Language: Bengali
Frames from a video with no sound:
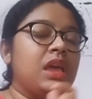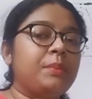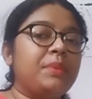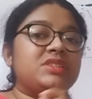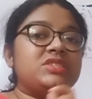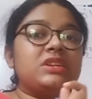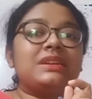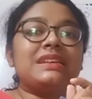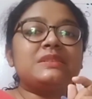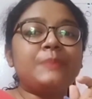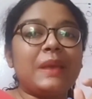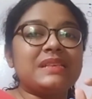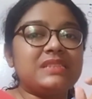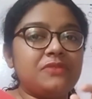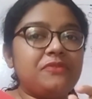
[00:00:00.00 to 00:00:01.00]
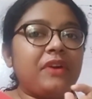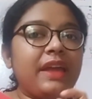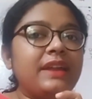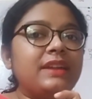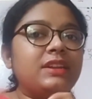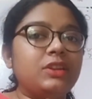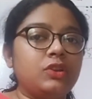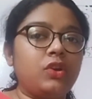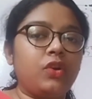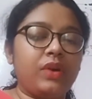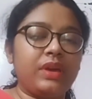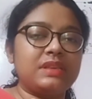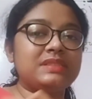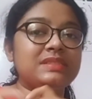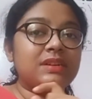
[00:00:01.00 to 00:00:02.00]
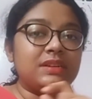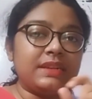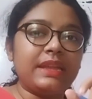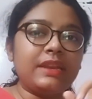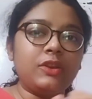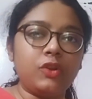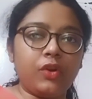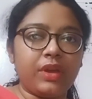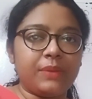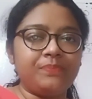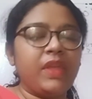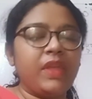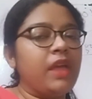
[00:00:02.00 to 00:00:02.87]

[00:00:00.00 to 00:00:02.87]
বাট সেটা স্পেসিফাইড নয় সার্টেন নয়